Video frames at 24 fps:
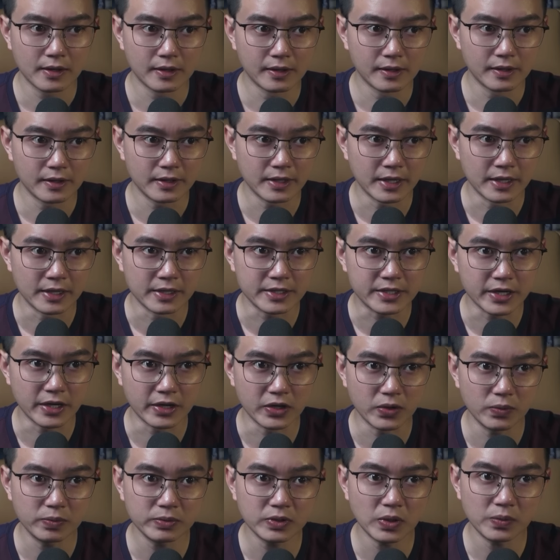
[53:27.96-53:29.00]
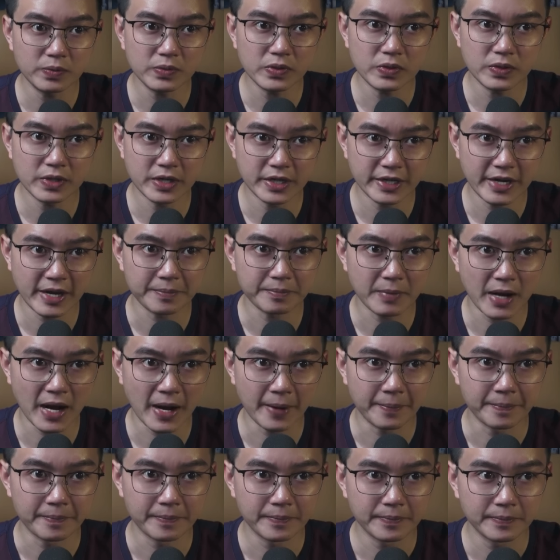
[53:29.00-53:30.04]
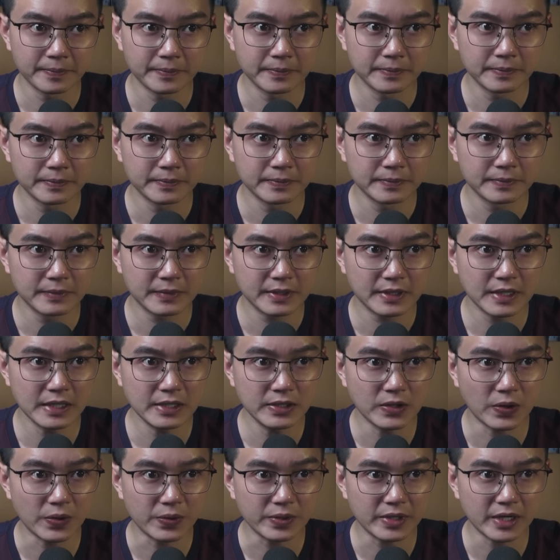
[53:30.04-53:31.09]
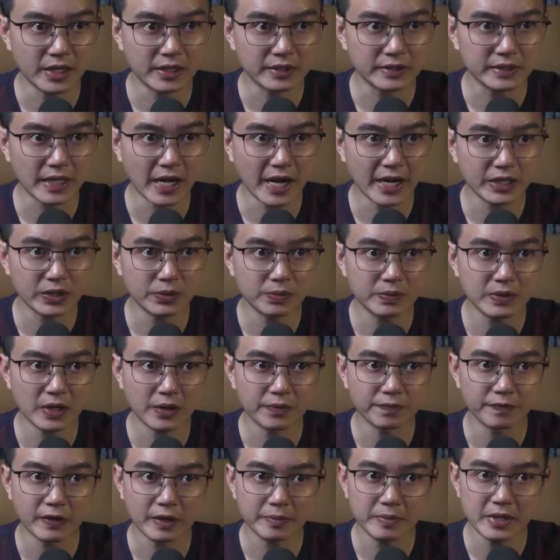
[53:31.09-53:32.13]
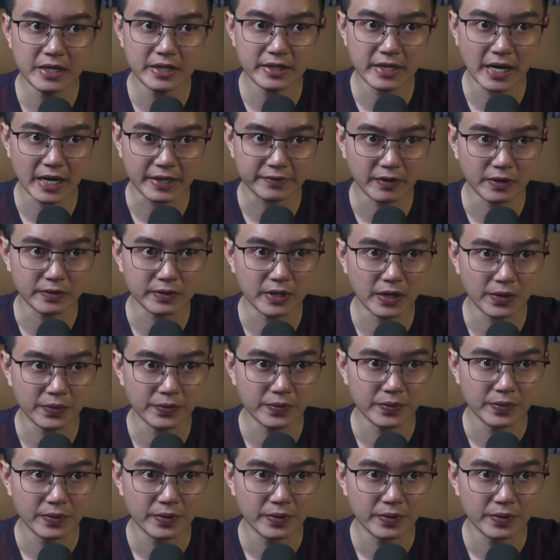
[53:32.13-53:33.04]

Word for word: Nhìn sự lúng túng của người đàn bà, đến độ chân tay cũng không phải biết đặt vào đâu,